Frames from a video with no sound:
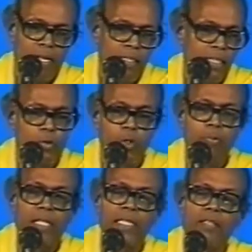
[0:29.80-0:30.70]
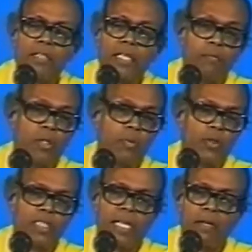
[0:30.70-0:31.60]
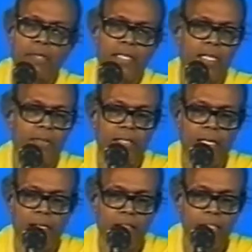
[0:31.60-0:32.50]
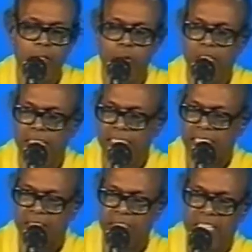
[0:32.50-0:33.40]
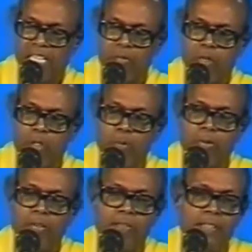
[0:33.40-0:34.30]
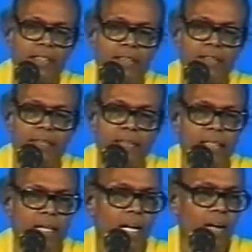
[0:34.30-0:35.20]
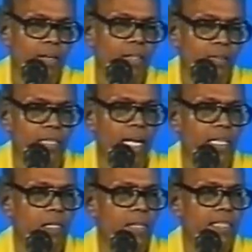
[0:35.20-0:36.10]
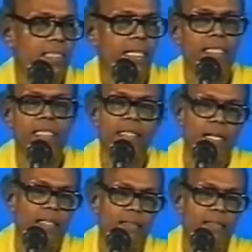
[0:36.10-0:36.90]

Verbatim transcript: இதில் குறிப்பிடத்தக்கவர் அன்பர் மோசன் லபரிட்டியார் அவர்கள் எடுத்துக்கொண்ட லட்சியத்தை வெற்றிகரமாக முடிப்பவர் அவர் அவர் ஞானிகள் மனசில் தங்கியிருக்கிறார்